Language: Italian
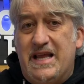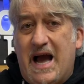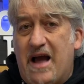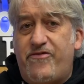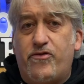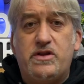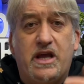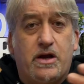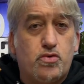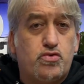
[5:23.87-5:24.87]
gli iPhone
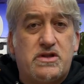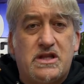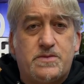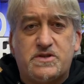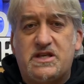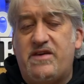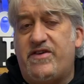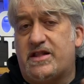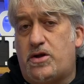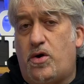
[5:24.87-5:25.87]
e con tutti i
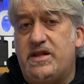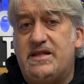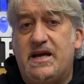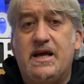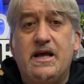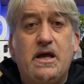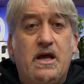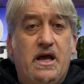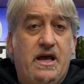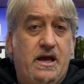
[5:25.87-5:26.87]
dispositivi Android
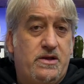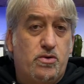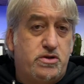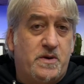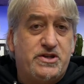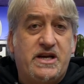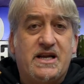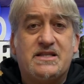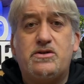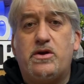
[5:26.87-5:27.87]
eh, di ultima
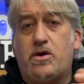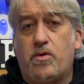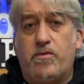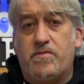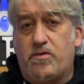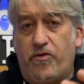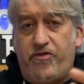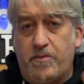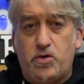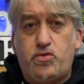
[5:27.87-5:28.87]
generazione con
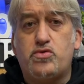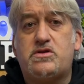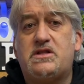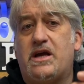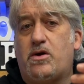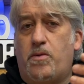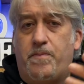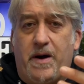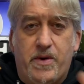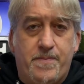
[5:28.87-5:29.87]
cuffie Bluetooth, con
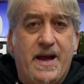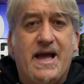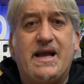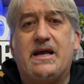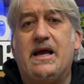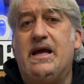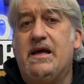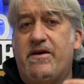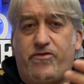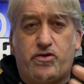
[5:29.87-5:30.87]
power
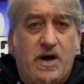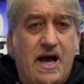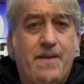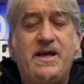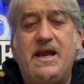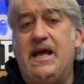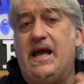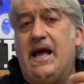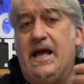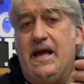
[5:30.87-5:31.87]
bank,
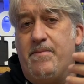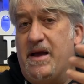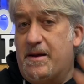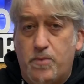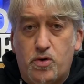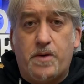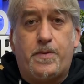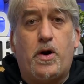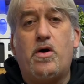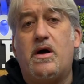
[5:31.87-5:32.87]
fotocamere, eh, MacBook
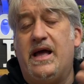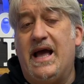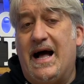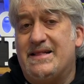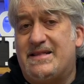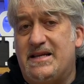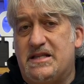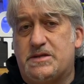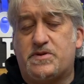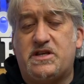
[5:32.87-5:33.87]
Pro e altri
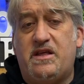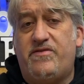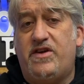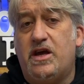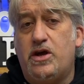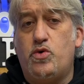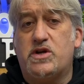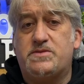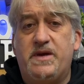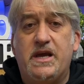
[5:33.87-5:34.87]
dispositivi
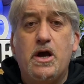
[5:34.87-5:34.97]
USB.